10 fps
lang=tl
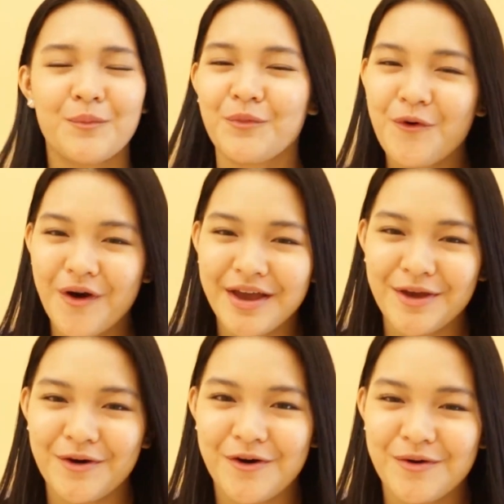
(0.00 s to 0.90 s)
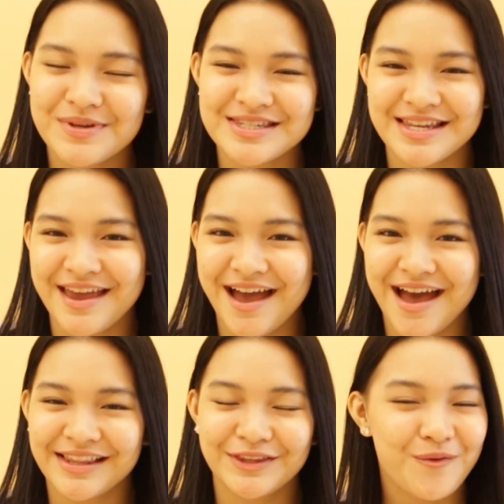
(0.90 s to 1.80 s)
buo kayo,
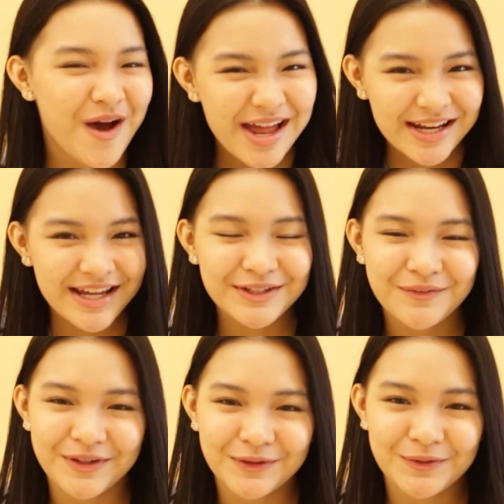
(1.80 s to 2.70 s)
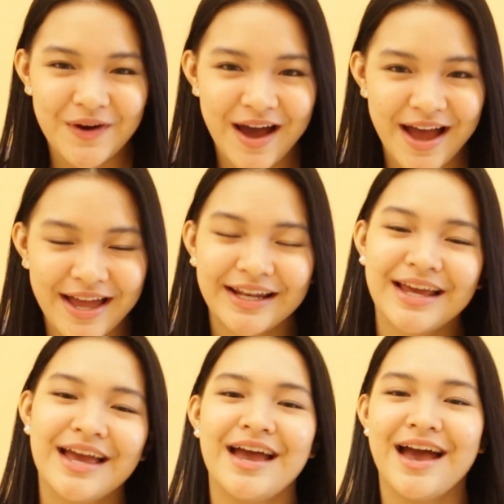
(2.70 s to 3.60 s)
masaya, tawanan, kwentuhan,
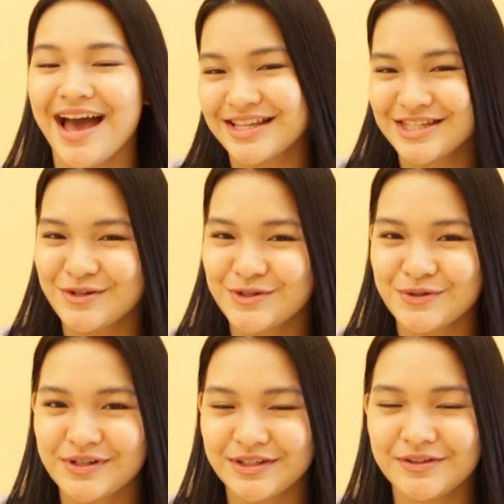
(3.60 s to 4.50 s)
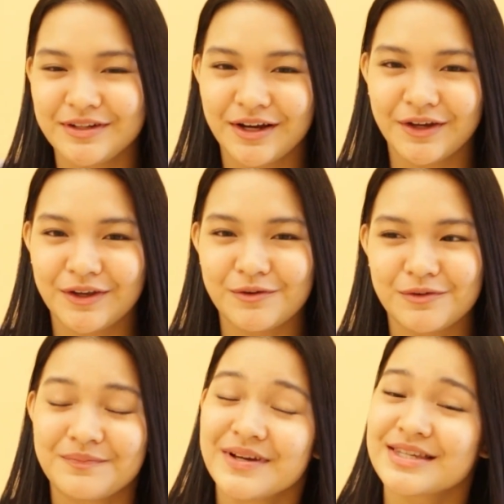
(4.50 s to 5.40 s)
at sinusulit niyo lang
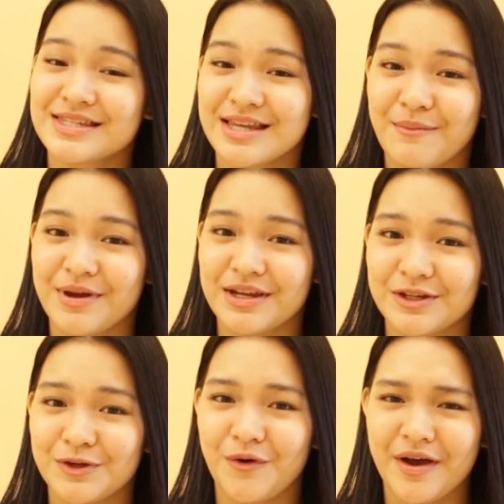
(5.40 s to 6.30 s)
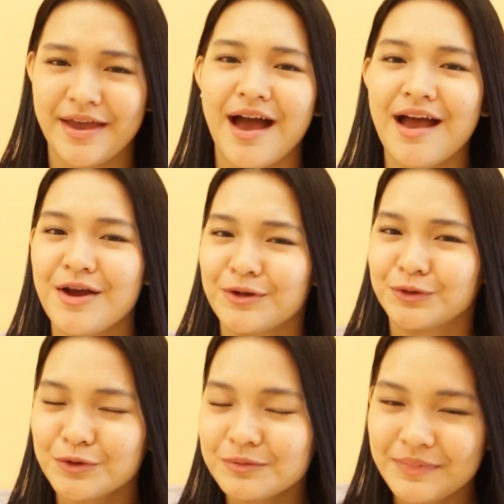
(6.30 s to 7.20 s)
yung pagsasama ninyo. Kaya
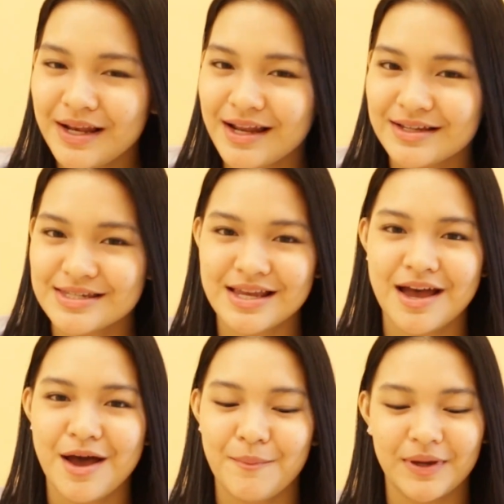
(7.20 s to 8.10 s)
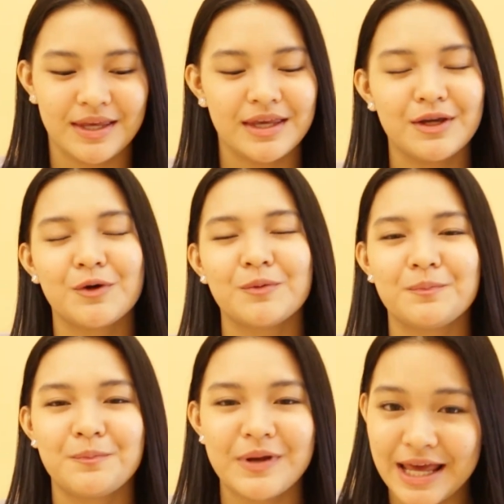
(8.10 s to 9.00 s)
dun pa lang sa pagiging
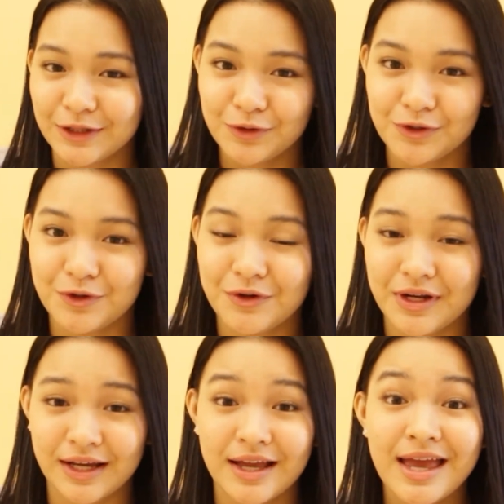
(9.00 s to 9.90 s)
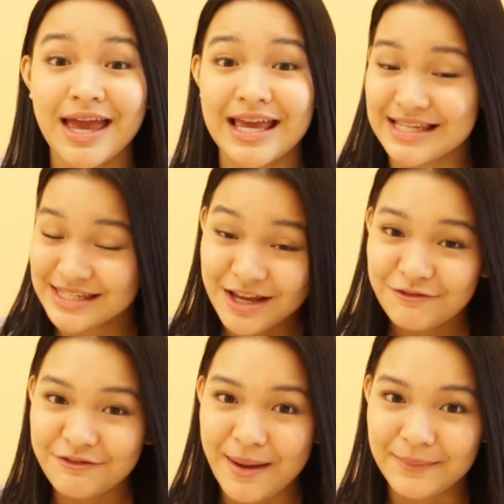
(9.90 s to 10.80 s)
kumpleto nyo ng
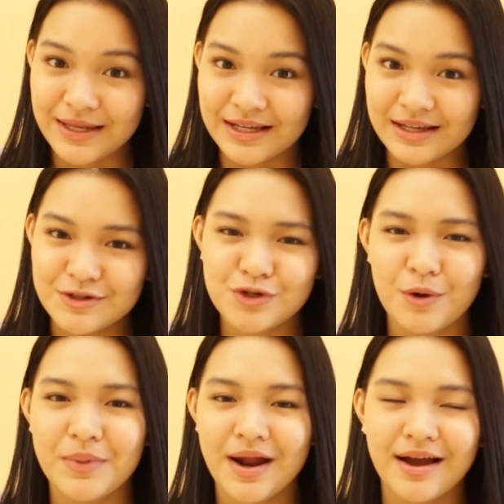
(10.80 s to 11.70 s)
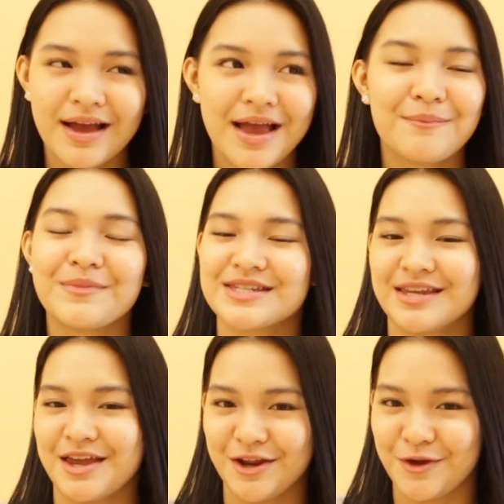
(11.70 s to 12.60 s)
isang family, sobrang
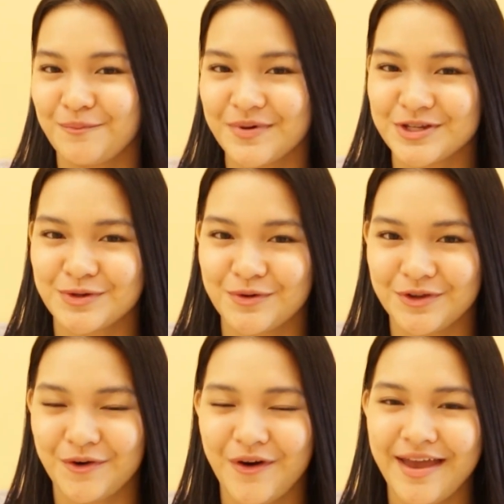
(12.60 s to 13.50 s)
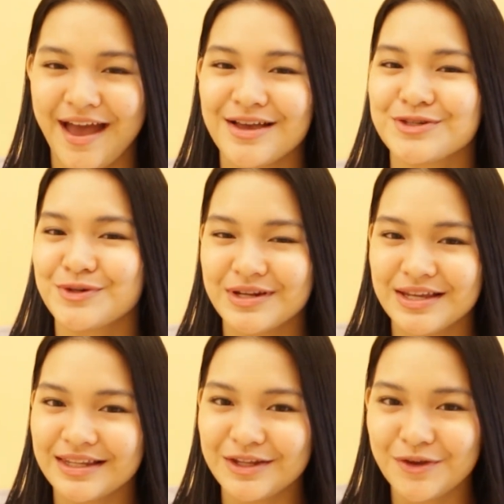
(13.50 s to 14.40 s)
masaya na yung Pasko nyo. Kaya
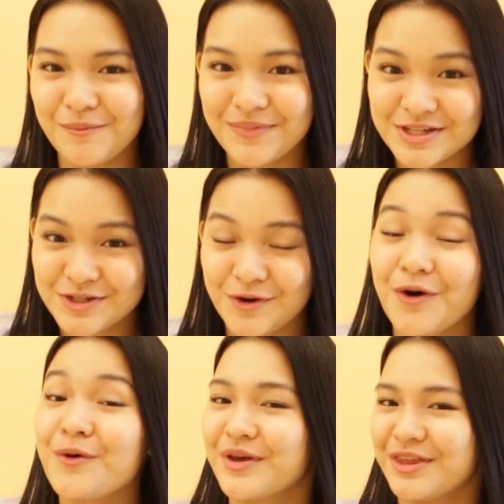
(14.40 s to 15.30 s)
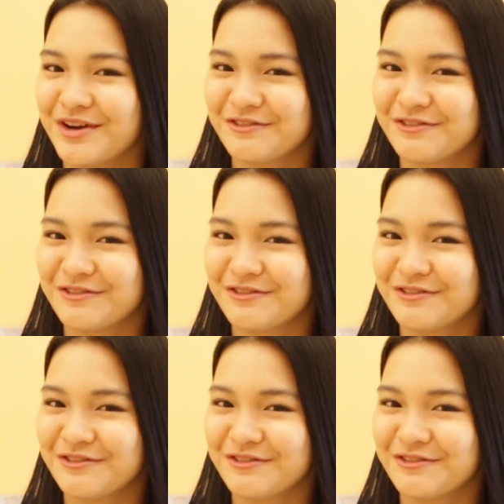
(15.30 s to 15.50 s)
sulitin niyo yung Pasko with your